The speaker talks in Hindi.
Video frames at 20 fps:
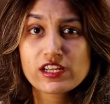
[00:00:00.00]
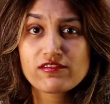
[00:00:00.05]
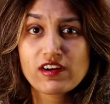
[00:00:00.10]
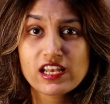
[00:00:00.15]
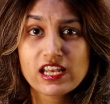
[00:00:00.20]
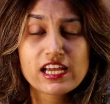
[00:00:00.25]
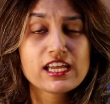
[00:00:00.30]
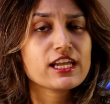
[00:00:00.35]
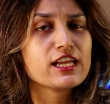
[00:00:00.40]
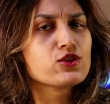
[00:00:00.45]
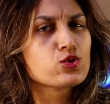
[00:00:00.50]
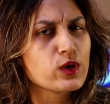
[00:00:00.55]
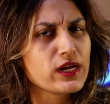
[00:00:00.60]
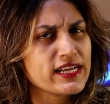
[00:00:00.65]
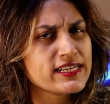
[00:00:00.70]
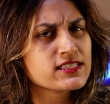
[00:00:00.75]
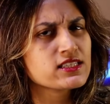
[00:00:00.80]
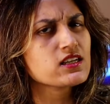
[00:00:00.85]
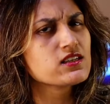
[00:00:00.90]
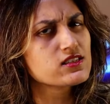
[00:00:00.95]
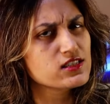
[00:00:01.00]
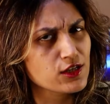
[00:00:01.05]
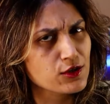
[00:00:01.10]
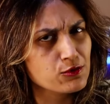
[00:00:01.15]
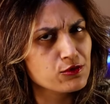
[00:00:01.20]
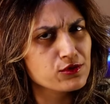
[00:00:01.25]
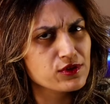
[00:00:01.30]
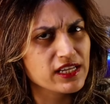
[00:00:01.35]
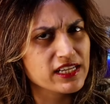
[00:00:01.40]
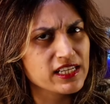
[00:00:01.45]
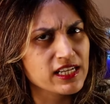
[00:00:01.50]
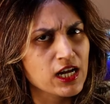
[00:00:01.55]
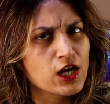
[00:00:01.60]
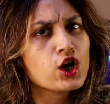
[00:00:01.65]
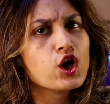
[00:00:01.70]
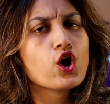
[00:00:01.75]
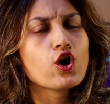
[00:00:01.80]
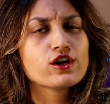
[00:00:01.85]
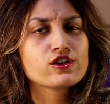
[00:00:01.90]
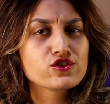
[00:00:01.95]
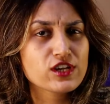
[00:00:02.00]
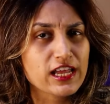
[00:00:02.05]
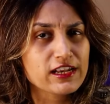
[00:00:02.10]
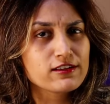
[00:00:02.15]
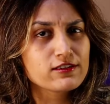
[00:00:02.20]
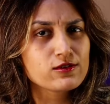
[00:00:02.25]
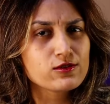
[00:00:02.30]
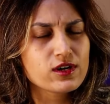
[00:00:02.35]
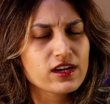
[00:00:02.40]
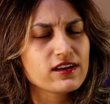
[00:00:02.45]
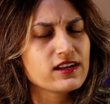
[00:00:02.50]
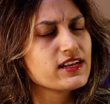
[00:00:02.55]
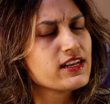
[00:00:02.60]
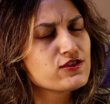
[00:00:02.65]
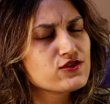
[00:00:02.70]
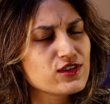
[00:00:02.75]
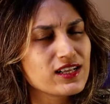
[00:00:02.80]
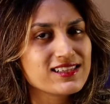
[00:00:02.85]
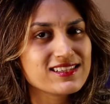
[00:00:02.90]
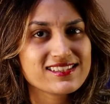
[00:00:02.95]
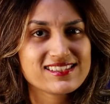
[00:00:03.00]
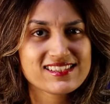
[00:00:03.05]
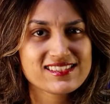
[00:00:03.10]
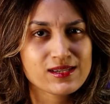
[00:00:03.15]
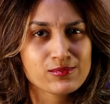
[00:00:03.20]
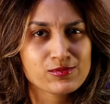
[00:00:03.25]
होने वाला है तो एंड तक जरूर देखना और चैनल को कर लेना जल्दी ऐसी